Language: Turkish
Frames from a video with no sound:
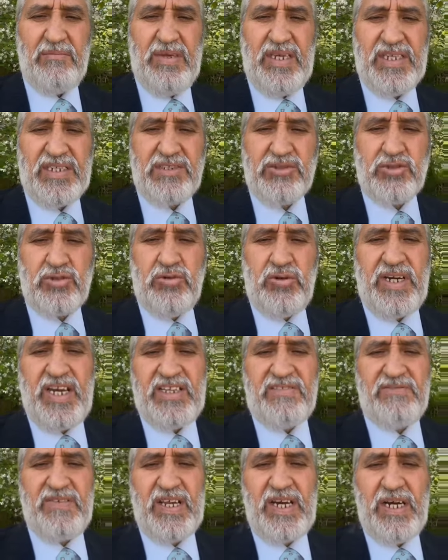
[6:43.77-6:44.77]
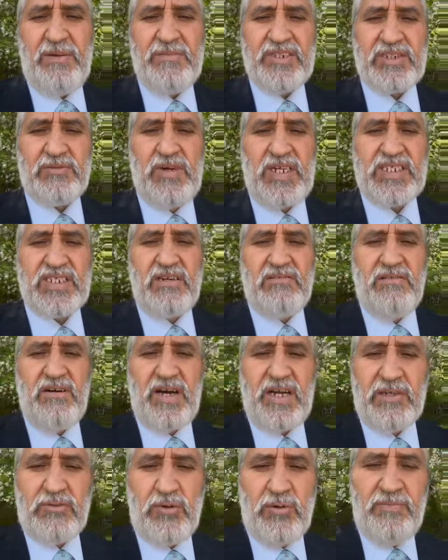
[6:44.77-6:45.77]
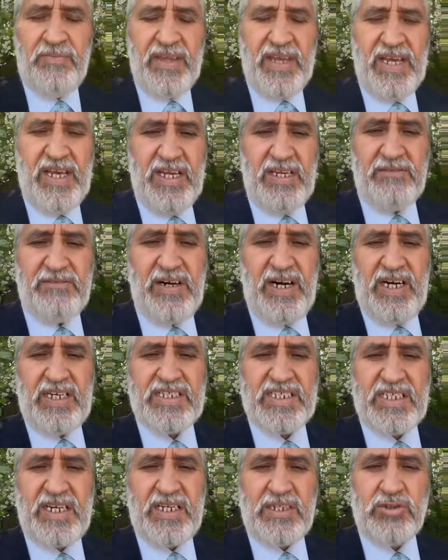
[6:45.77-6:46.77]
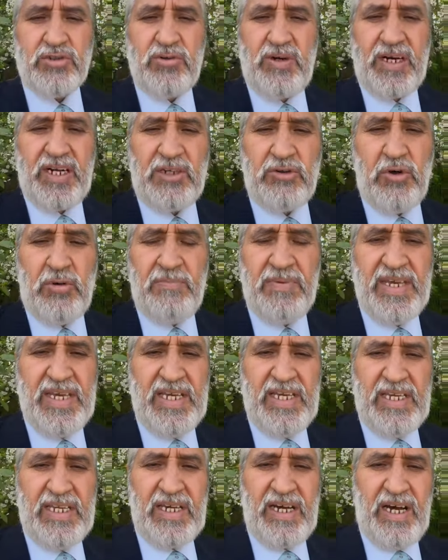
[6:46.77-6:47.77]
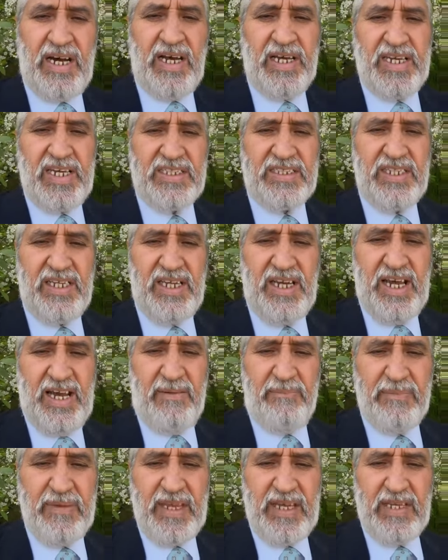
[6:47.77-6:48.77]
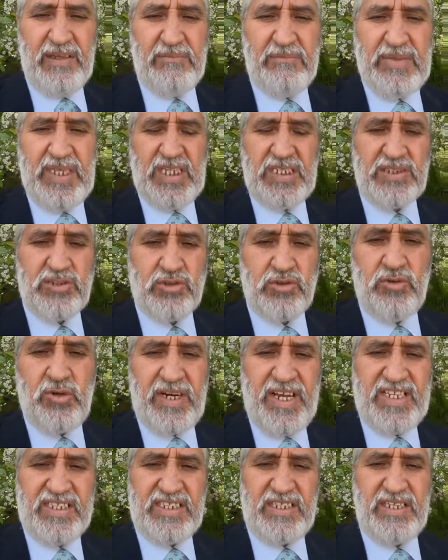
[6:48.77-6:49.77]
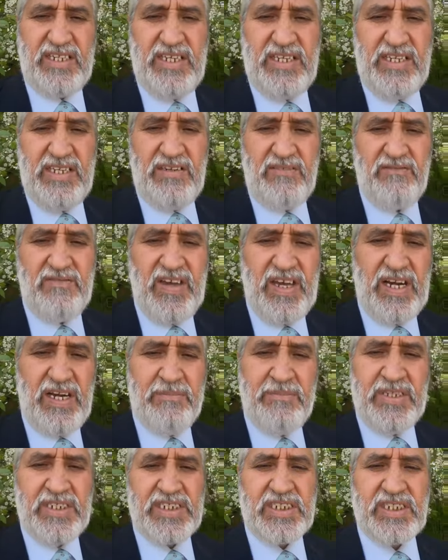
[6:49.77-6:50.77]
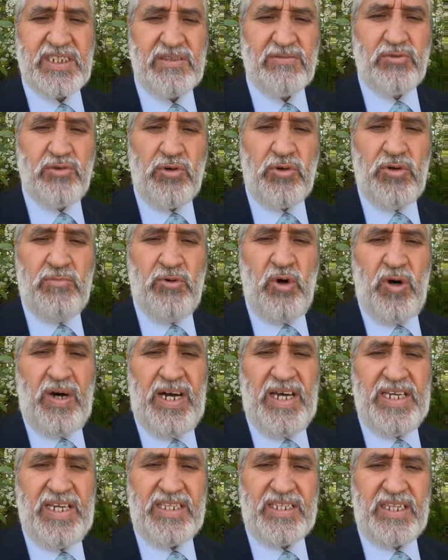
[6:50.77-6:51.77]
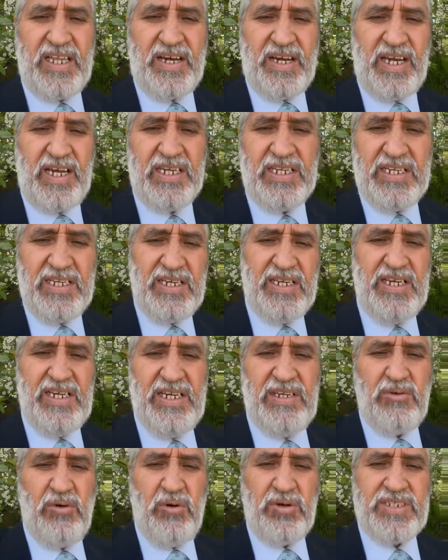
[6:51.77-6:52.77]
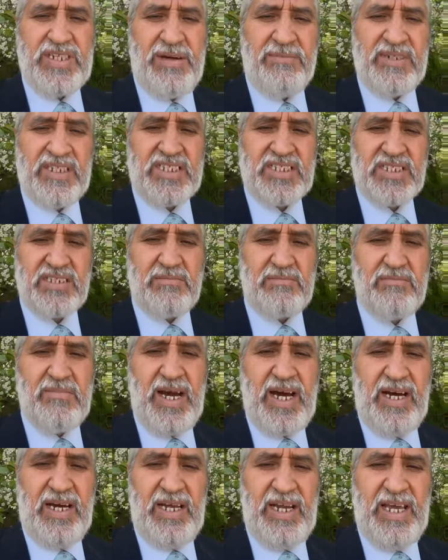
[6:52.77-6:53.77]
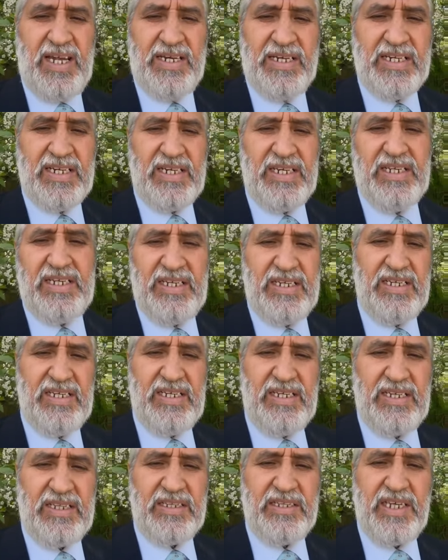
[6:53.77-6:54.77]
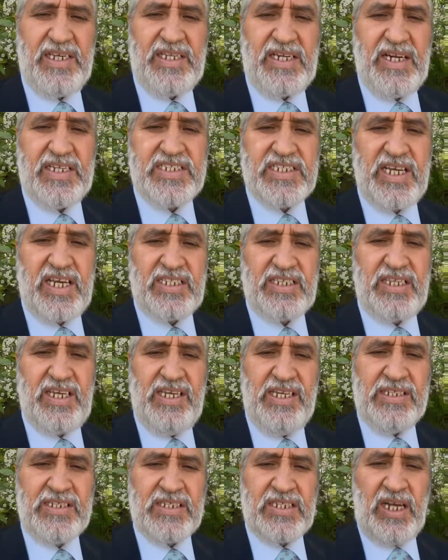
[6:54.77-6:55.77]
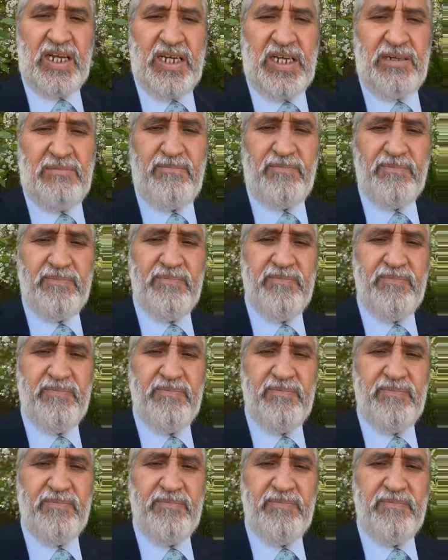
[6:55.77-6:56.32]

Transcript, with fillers: bir suret verilmiş. Vasavvarakum fahsana suvarakum ayetiyle bir suret verilmiş durum. O ayetlere hocamız mealen dikkat çekti. İnsanın